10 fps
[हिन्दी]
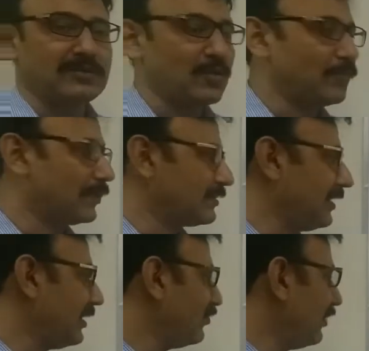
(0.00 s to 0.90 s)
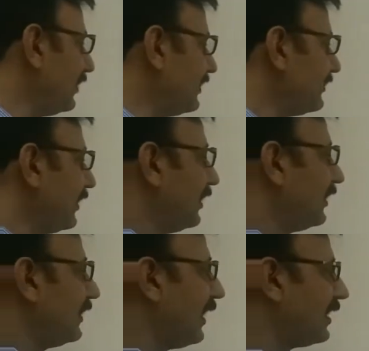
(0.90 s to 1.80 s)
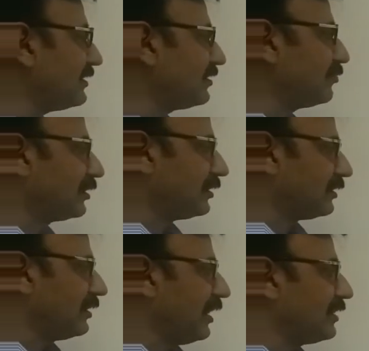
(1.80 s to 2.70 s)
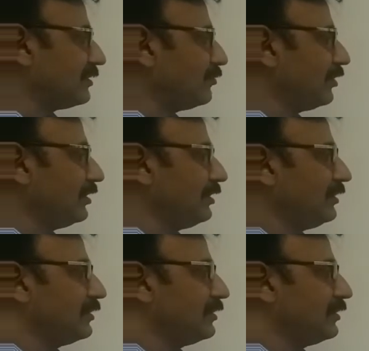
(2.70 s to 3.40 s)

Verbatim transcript: के ऊपर सेकेंड वन इज़ एंटीमनी एंटीमनी